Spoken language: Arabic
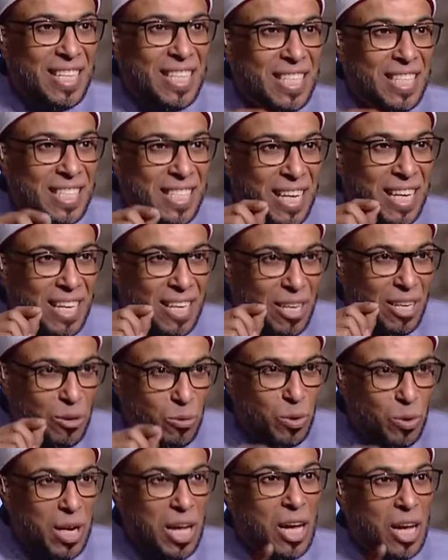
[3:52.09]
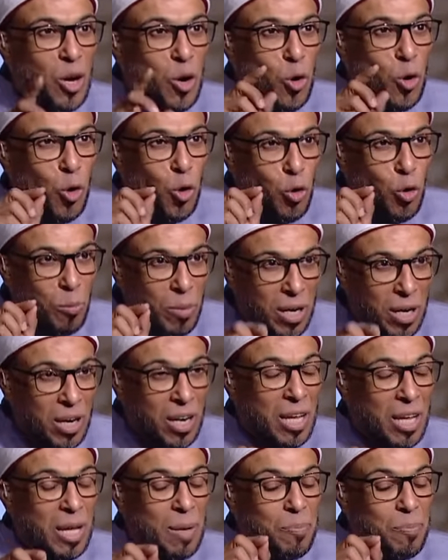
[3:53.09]
سيدنا
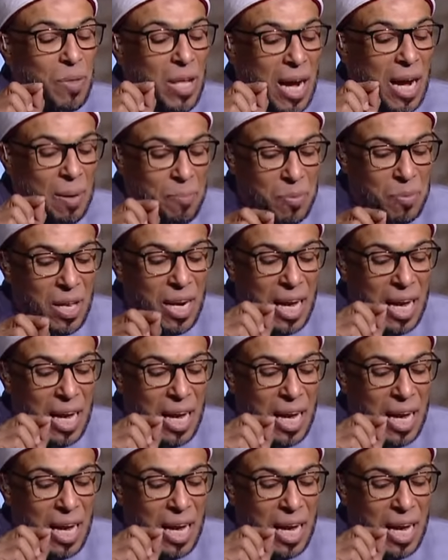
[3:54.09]
عمر بن عبد